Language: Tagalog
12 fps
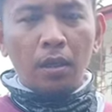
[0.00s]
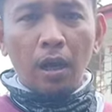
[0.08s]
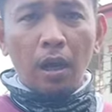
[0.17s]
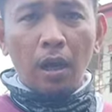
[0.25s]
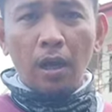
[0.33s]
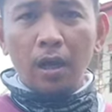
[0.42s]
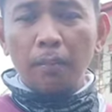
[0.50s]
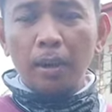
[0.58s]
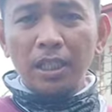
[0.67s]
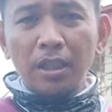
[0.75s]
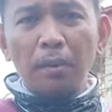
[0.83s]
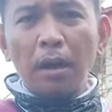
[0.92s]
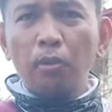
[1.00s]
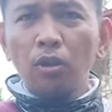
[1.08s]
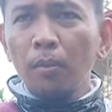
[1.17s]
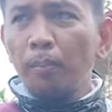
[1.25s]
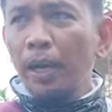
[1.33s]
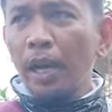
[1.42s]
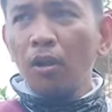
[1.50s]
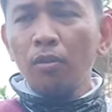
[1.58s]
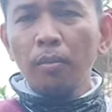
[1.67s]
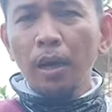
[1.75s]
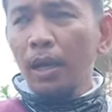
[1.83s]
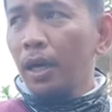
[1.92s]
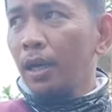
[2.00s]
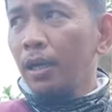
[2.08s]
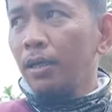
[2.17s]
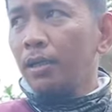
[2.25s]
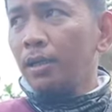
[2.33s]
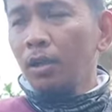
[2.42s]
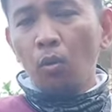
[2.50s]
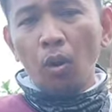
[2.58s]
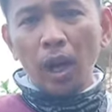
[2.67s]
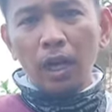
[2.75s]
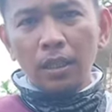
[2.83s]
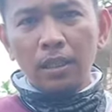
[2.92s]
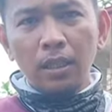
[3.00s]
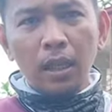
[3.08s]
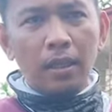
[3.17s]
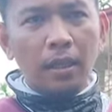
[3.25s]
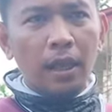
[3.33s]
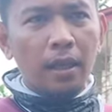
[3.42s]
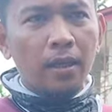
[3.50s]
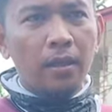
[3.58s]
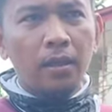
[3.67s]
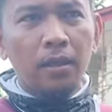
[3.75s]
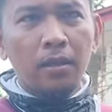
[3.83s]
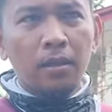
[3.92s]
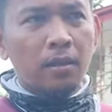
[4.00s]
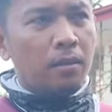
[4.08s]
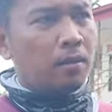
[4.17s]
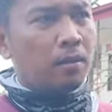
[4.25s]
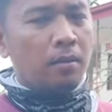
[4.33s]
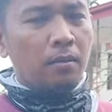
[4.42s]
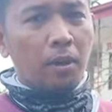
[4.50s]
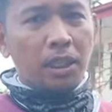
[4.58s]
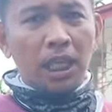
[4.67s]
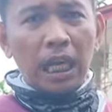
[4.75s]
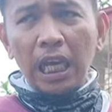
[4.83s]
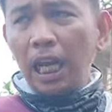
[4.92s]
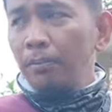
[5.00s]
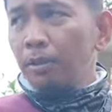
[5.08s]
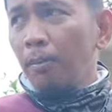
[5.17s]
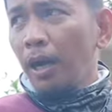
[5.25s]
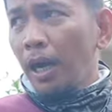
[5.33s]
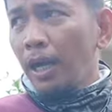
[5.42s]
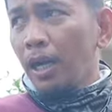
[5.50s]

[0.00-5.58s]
uh, basin maabot ang panahon ba nga wala na si tatay Basik i-claim sa mga